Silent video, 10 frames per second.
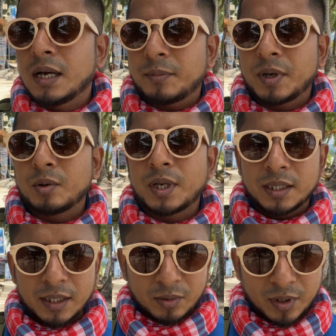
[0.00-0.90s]
আপনারা ওইখান
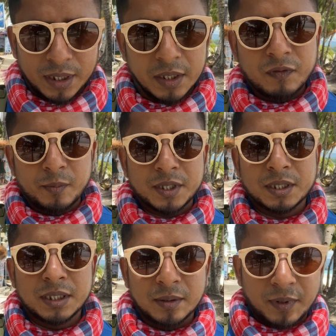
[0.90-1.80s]
থেকেও অনেক ইনফরমেশান
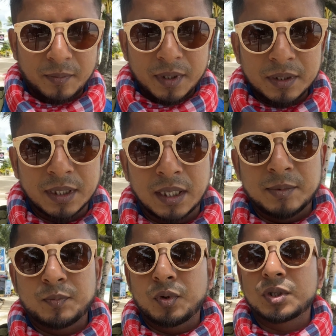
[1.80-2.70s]
নিতে পারবেন দেখলাম
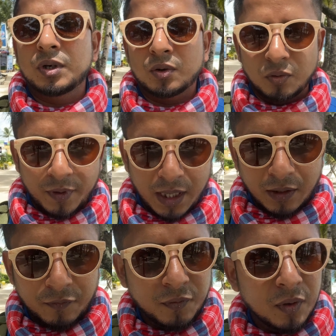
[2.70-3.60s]
যে পুলিশগুলো খুবই
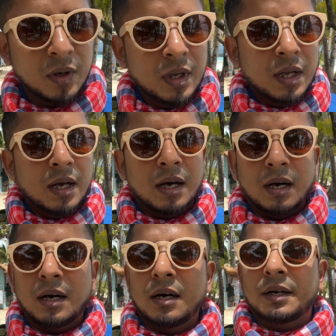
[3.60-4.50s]
হেল্পফুল
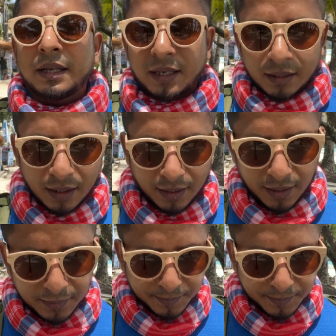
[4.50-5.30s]
আর এখান থেকে